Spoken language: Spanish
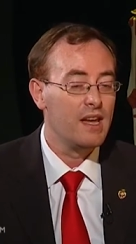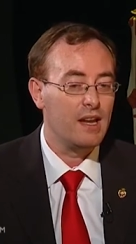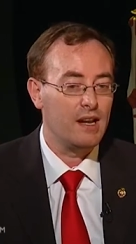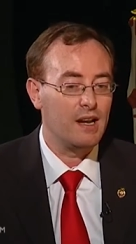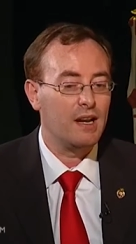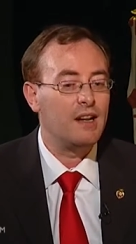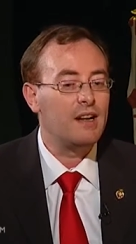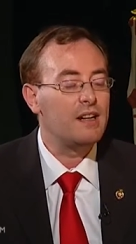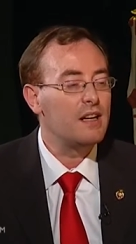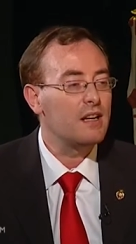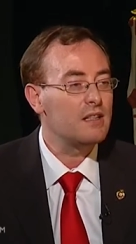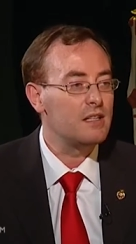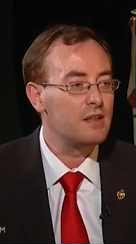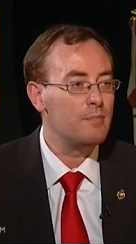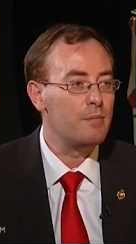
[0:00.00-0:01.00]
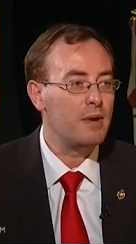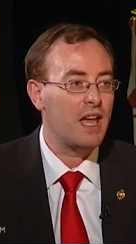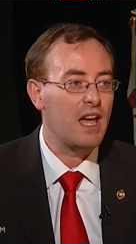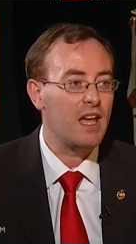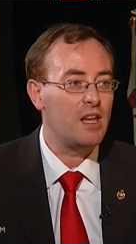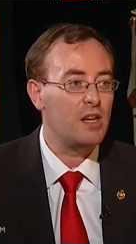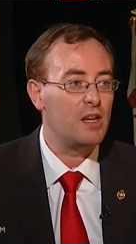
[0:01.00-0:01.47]
En la alergia
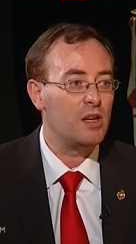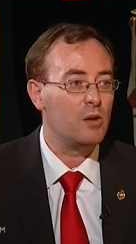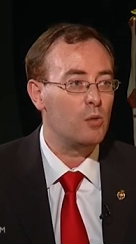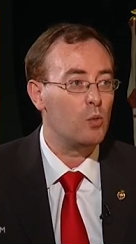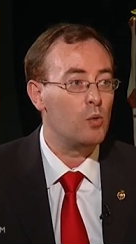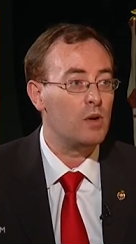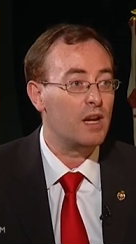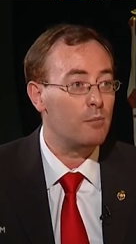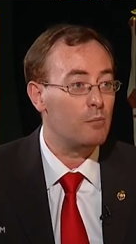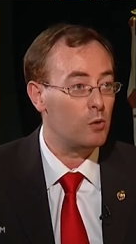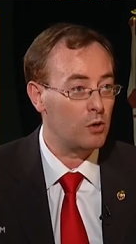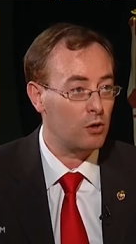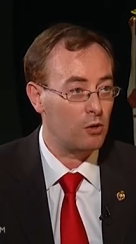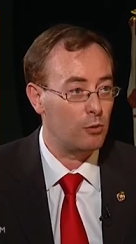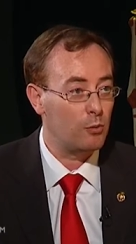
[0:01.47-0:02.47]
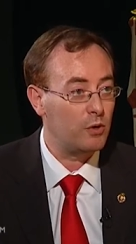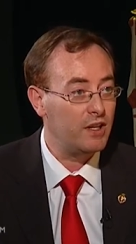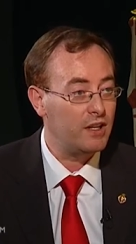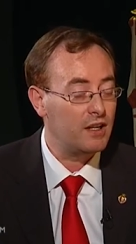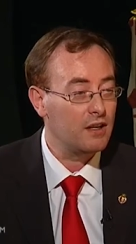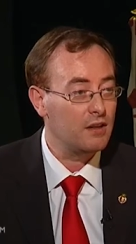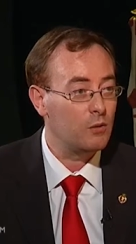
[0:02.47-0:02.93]
siempre hay una
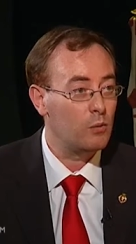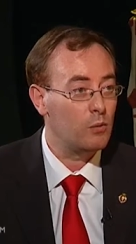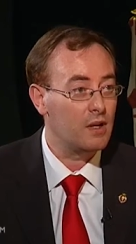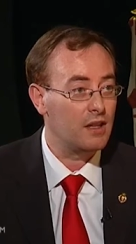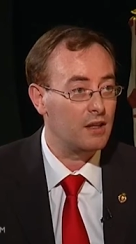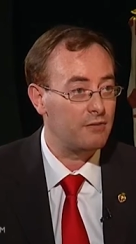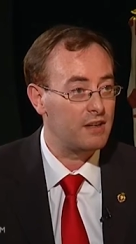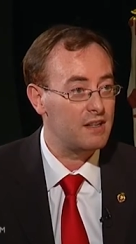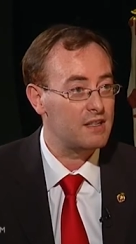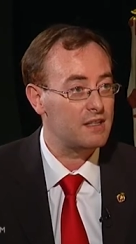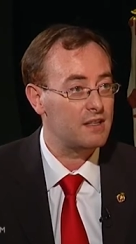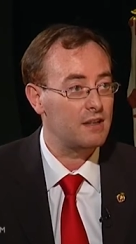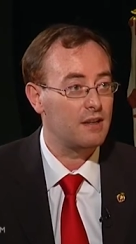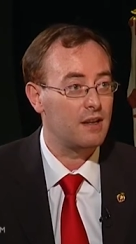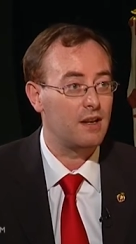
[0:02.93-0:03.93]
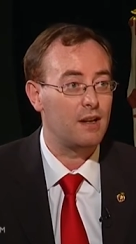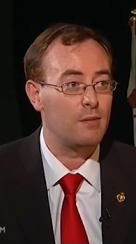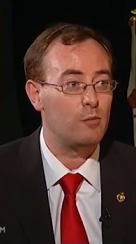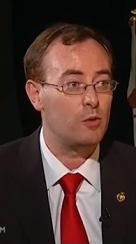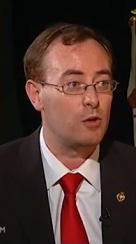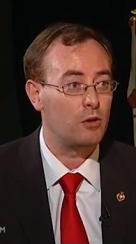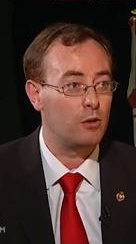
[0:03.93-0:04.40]
inmunoglobulina, una defensa, que es la
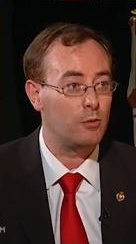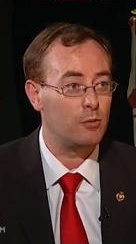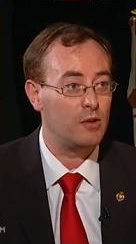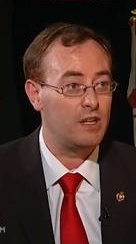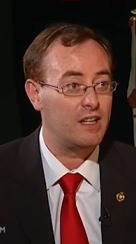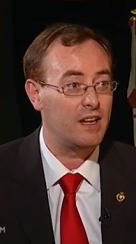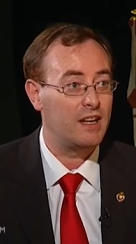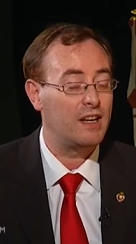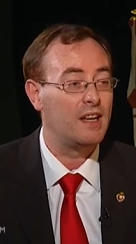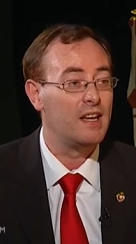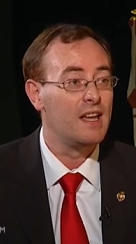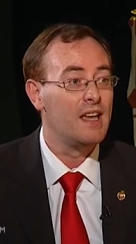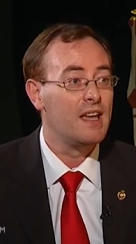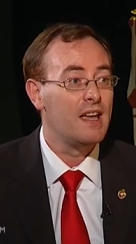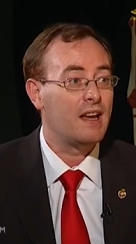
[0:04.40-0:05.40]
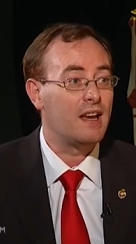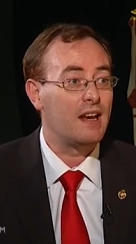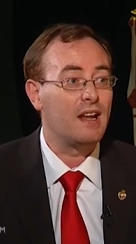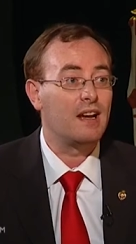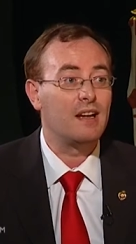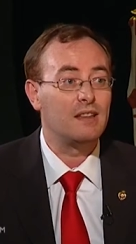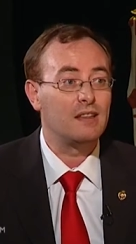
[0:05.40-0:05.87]
inmunoglobulina E,
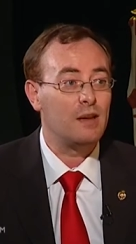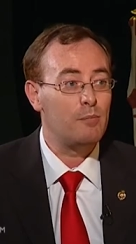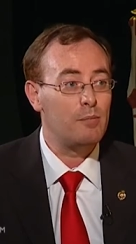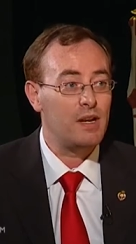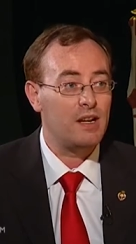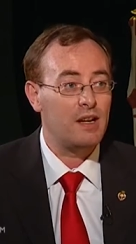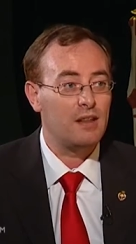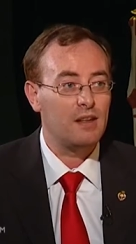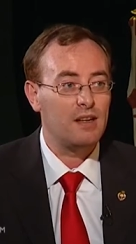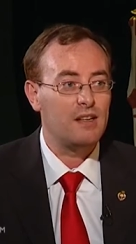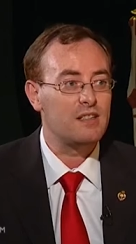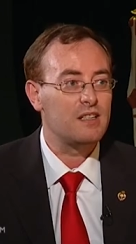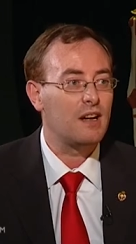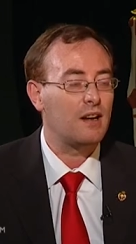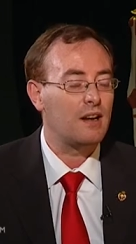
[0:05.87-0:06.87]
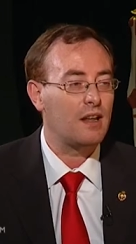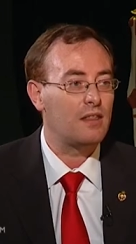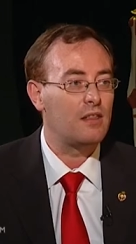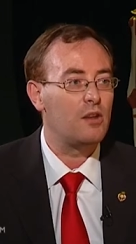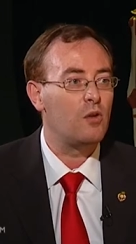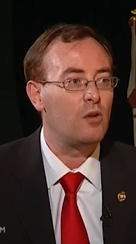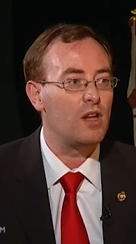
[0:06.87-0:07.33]
que es la que está implicada en esa
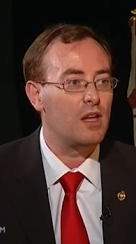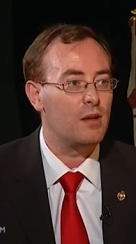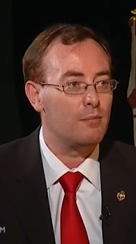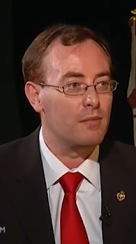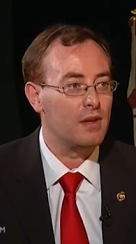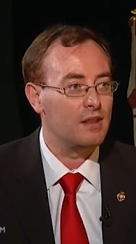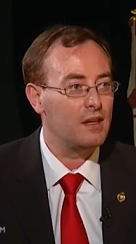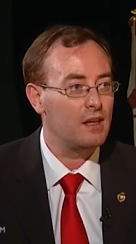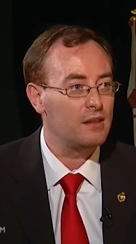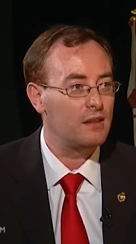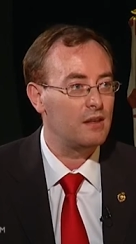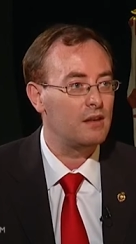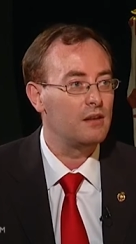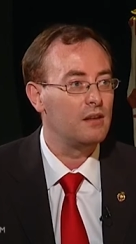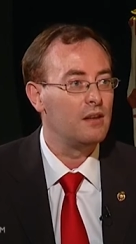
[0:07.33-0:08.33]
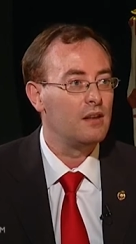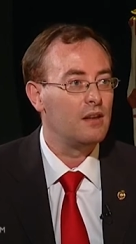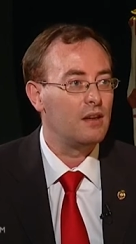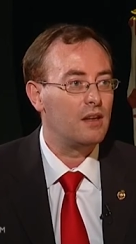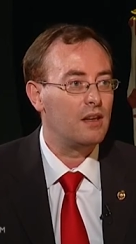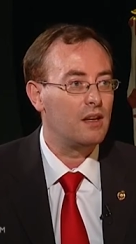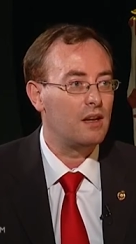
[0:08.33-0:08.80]
reacción inmediata
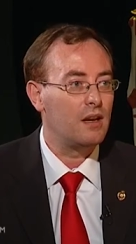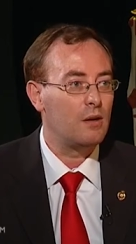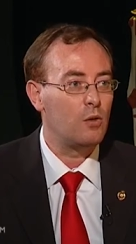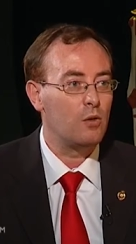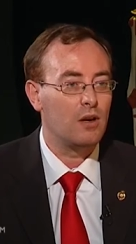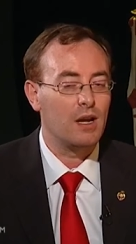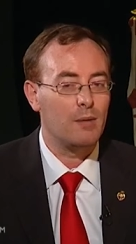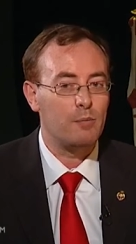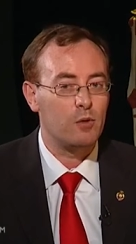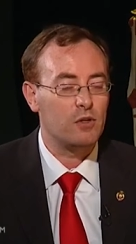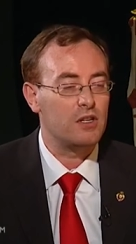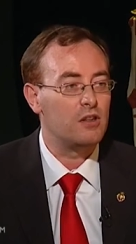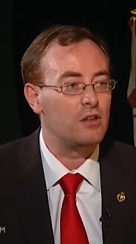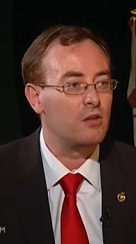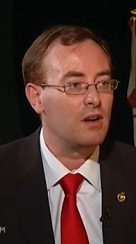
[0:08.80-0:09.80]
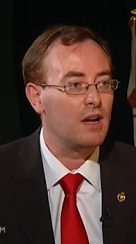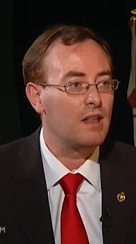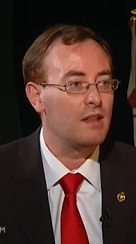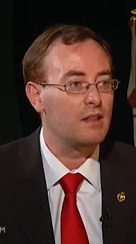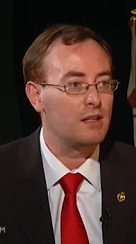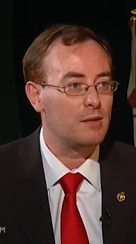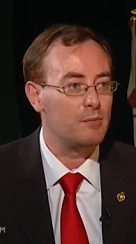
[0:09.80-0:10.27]
eh, con la exposición
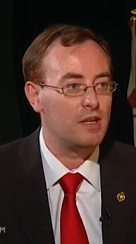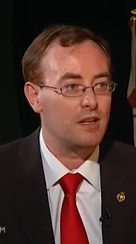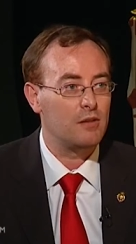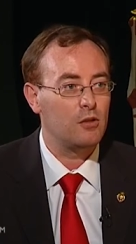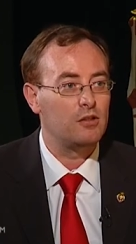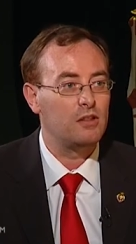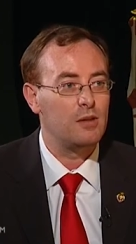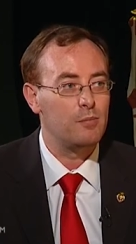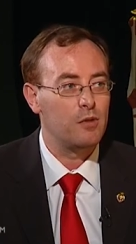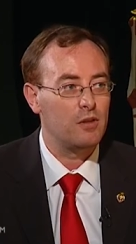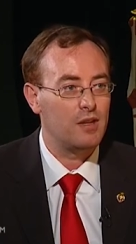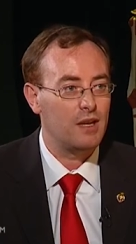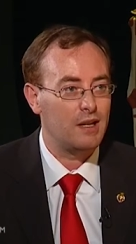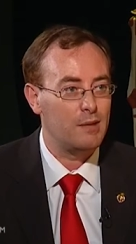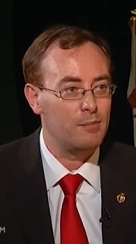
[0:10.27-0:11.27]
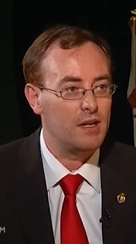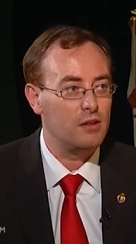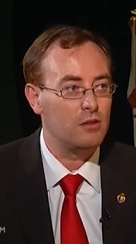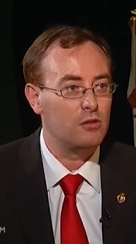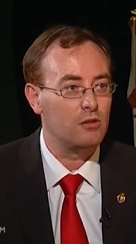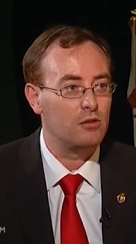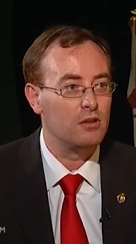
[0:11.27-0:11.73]
a determinados tipos de
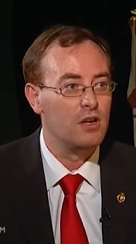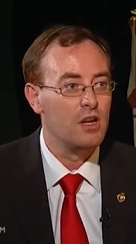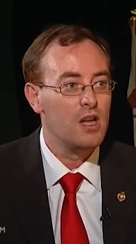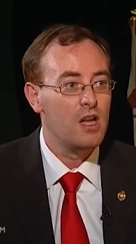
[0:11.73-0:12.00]
alimentos.